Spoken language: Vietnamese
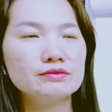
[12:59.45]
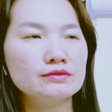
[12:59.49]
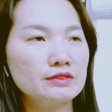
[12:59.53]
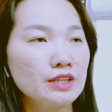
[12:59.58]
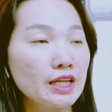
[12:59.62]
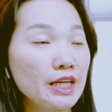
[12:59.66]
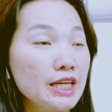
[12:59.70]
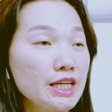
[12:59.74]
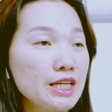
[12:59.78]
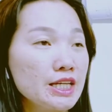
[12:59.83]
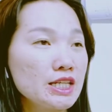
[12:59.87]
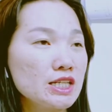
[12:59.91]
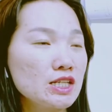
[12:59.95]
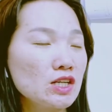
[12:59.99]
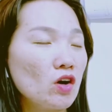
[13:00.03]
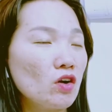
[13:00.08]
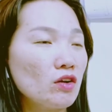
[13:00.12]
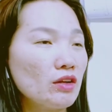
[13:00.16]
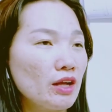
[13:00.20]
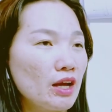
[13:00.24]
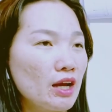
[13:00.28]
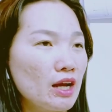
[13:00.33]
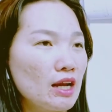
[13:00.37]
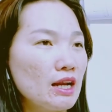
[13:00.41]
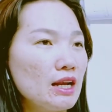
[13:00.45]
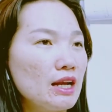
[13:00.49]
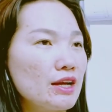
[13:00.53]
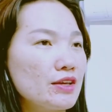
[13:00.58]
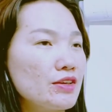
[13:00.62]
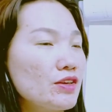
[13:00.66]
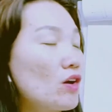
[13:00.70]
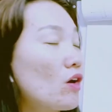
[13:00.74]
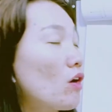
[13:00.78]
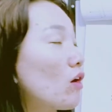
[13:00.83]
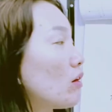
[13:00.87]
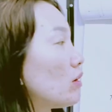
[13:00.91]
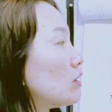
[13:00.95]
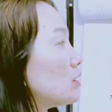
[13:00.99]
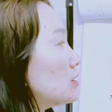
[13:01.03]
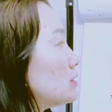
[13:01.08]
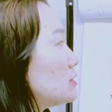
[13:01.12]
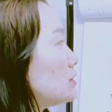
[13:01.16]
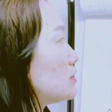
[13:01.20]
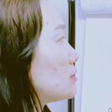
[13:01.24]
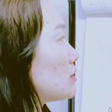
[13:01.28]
thì có thể là do hứng